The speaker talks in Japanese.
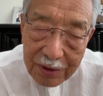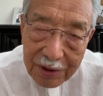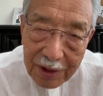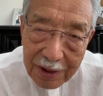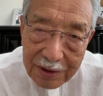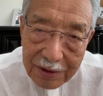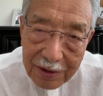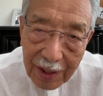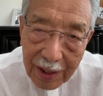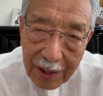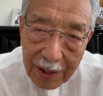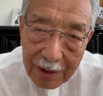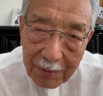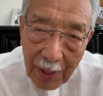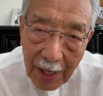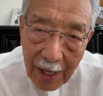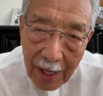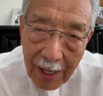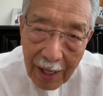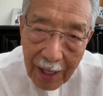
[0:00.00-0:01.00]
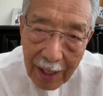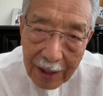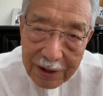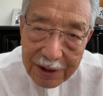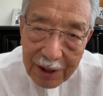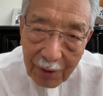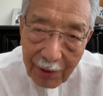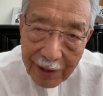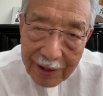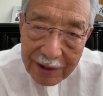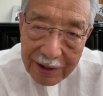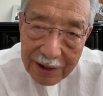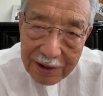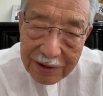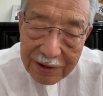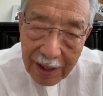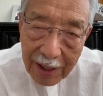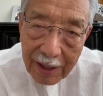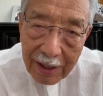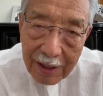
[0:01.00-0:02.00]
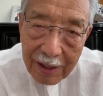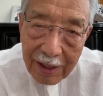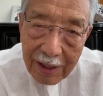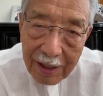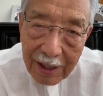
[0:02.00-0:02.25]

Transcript: にですね、今、来たわけですね。